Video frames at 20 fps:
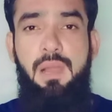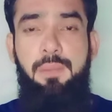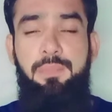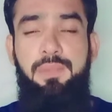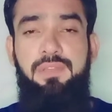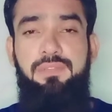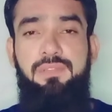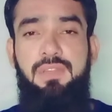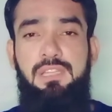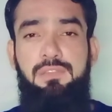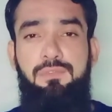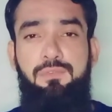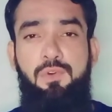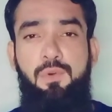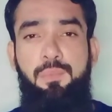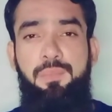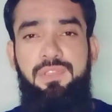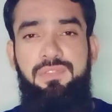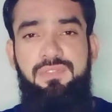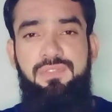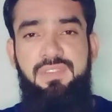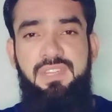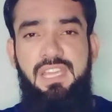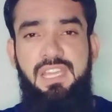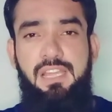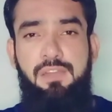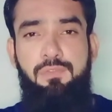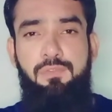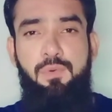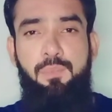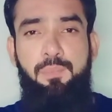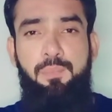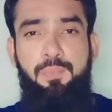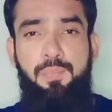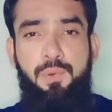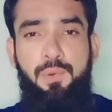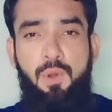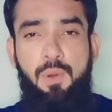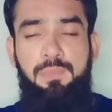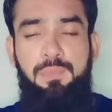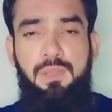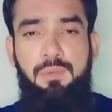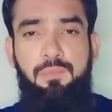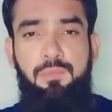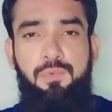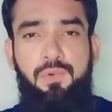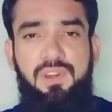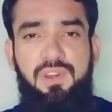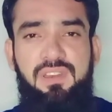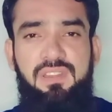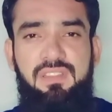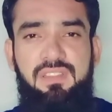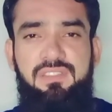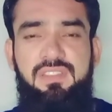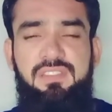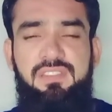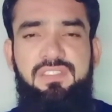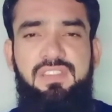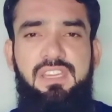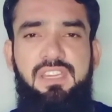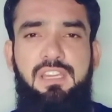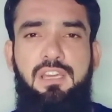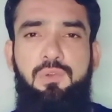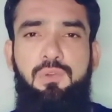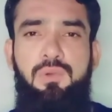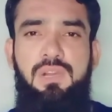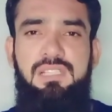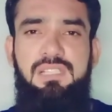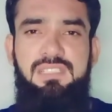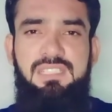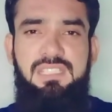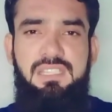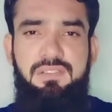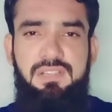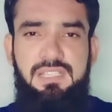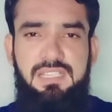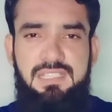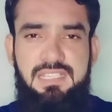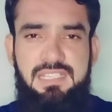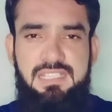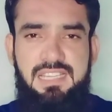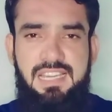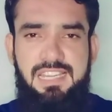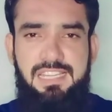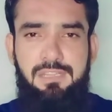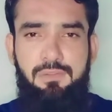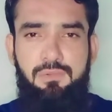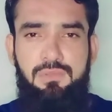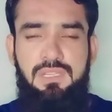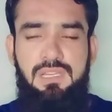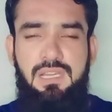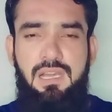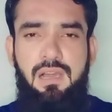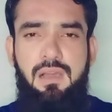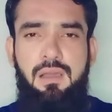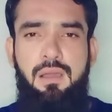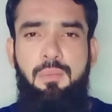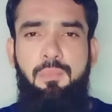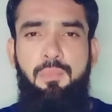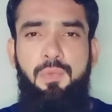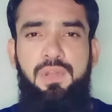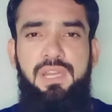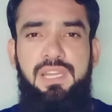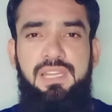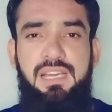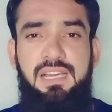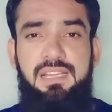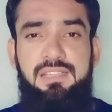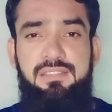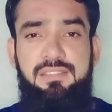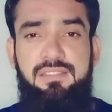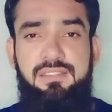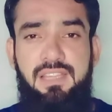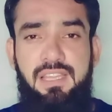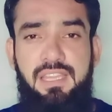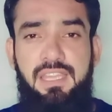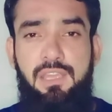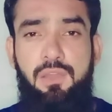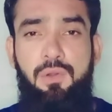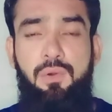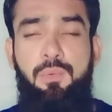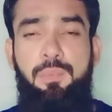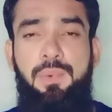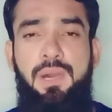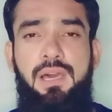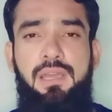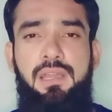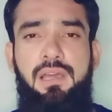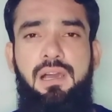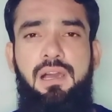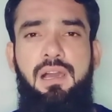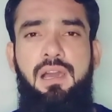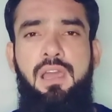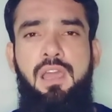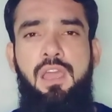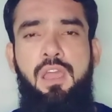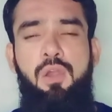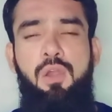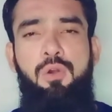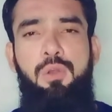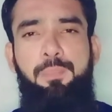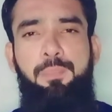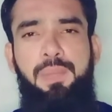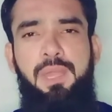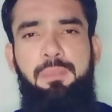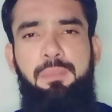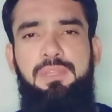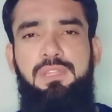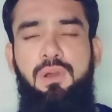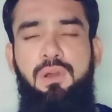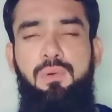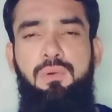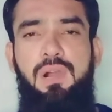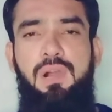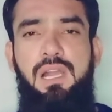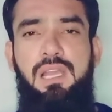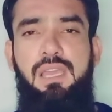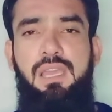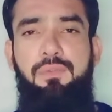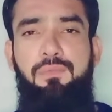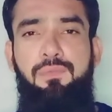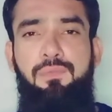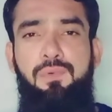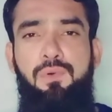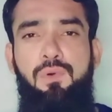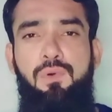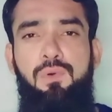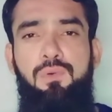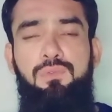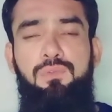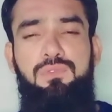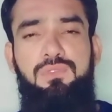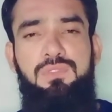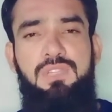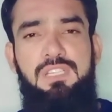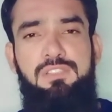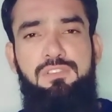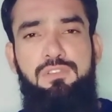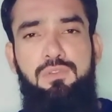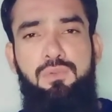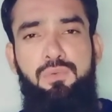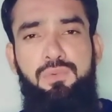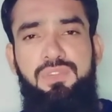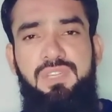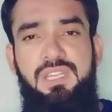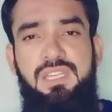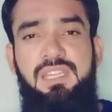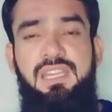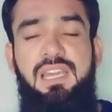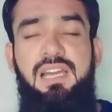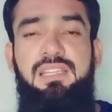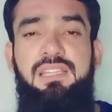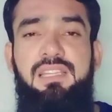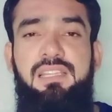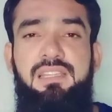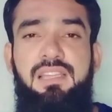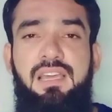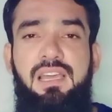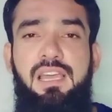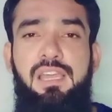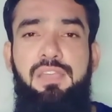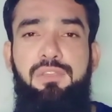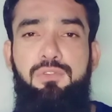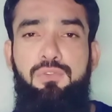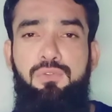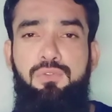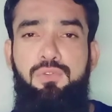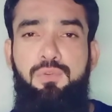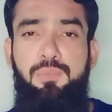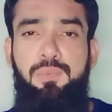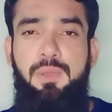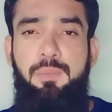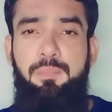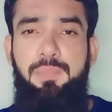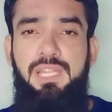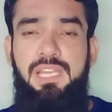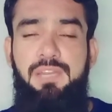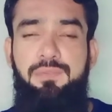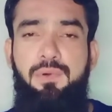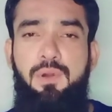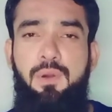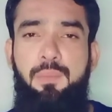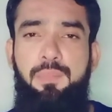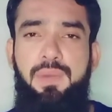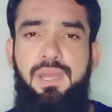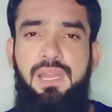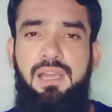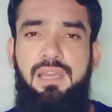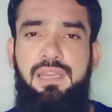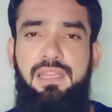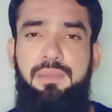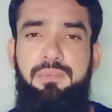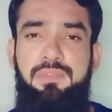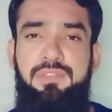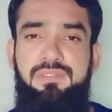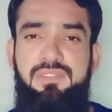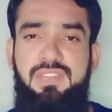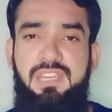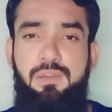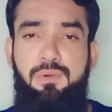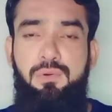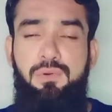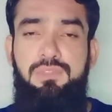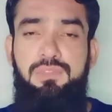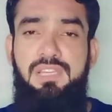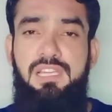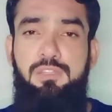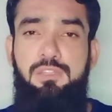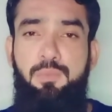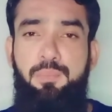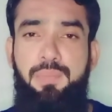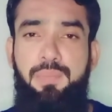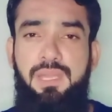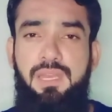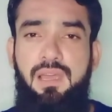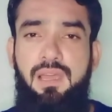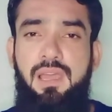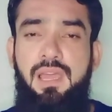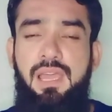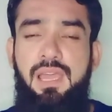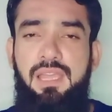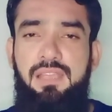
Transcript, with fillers: में आपके साथ वो मिस्टेक वो प्रॉब्लम वो रीज़न शेयर करूंगा जिसकी वजह से चैनल उनका मोनिटाइज नहीं हो पा रहा और फिर बताऊंगा कि वो उसका सोल्यूशन क्या देता है यूट्यूब के प्लेटफॉर्म पर अगर ये मिस्टेक हो जाए तो फिर